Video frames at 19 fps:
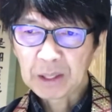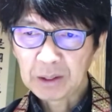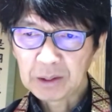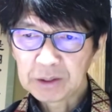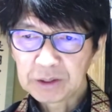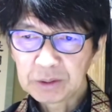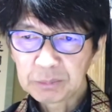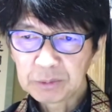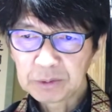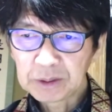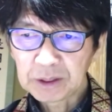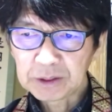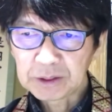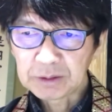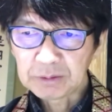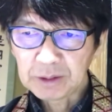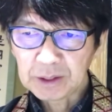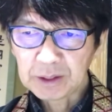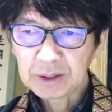自分た
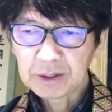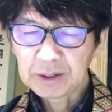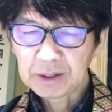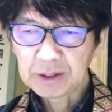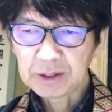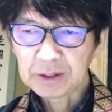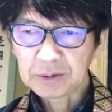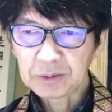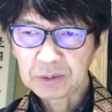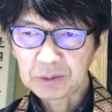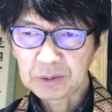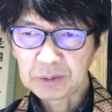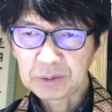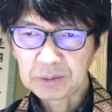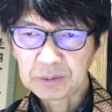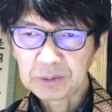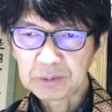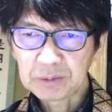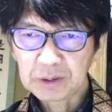ちは
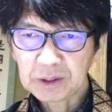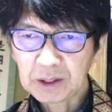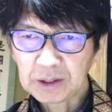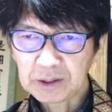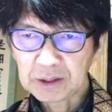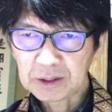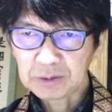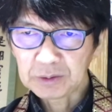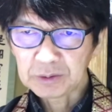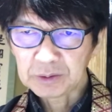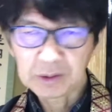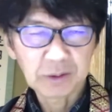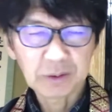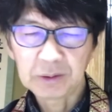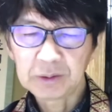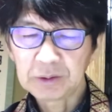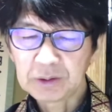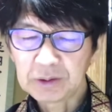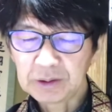こうカナダの,、
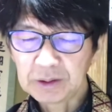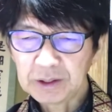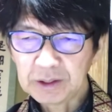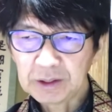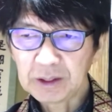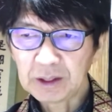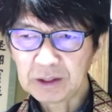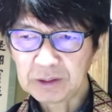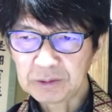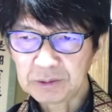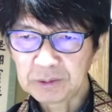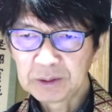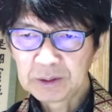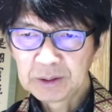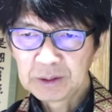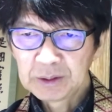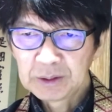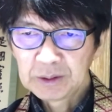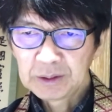ね、あの
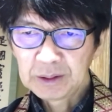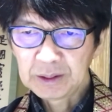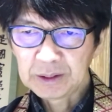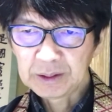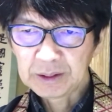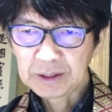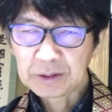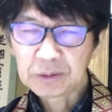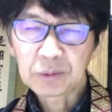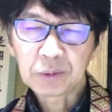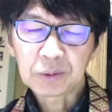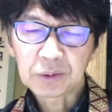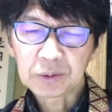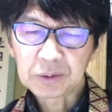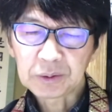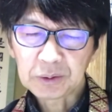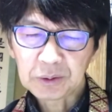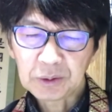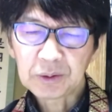連合
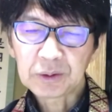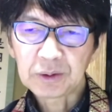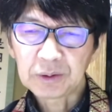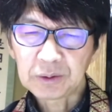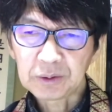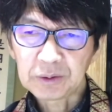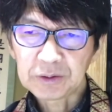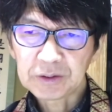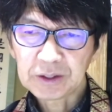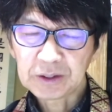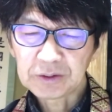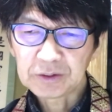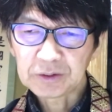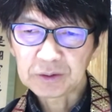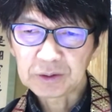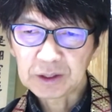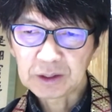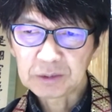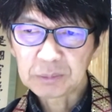国の戦
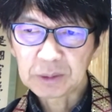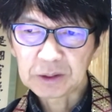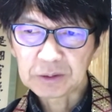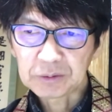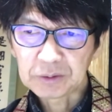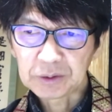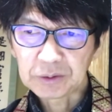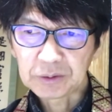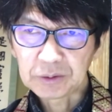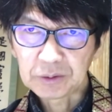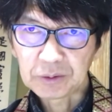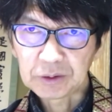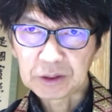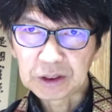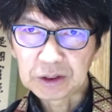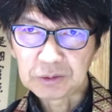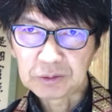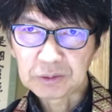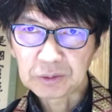争がうまくいくよう
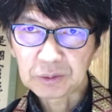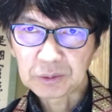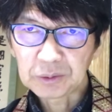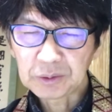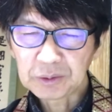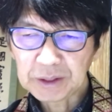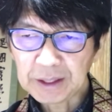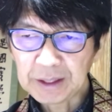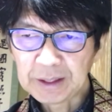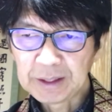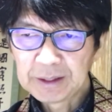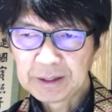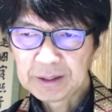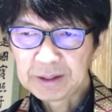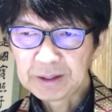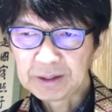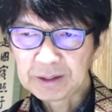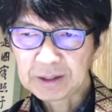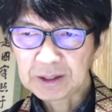にいうことで
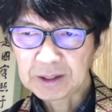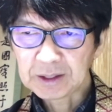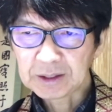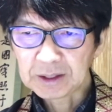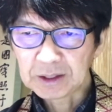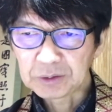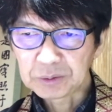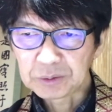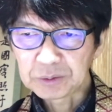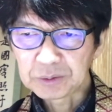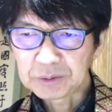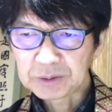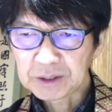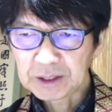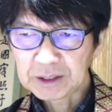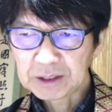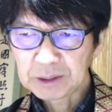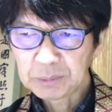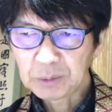カナダの軍
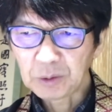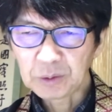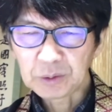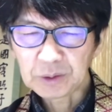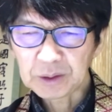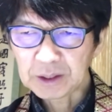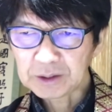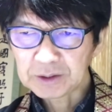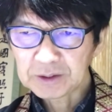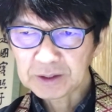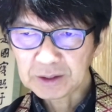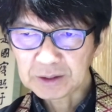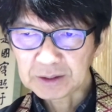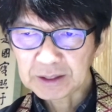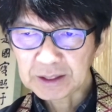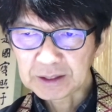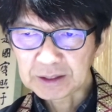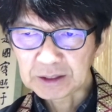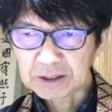隊にもたくさん
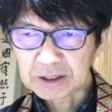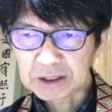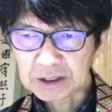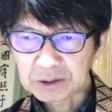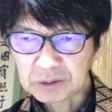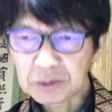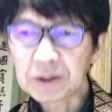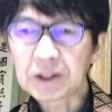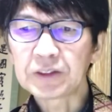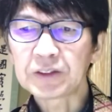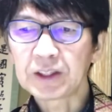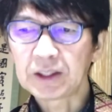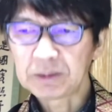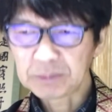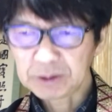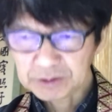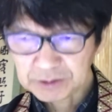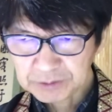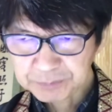献金をなさい
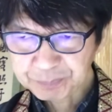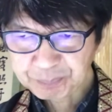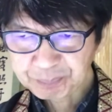ます。